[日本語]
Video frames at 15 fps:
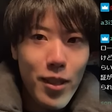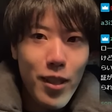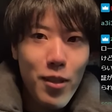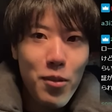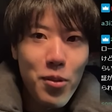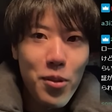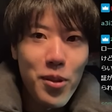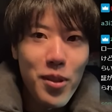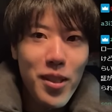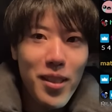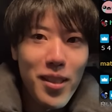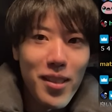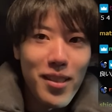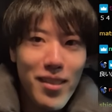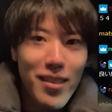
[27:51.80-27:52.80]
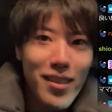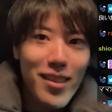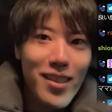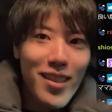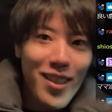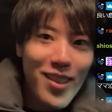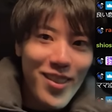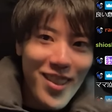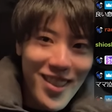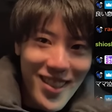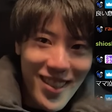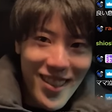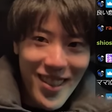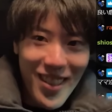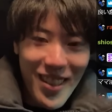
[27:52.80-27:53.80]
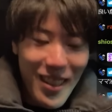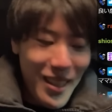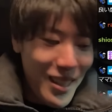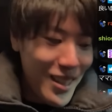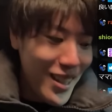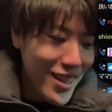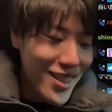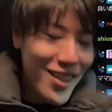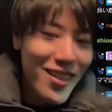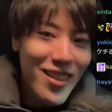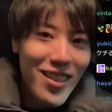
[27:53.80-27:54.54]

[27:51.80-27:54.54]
家崩れて死んだとかさ、嫌じゃ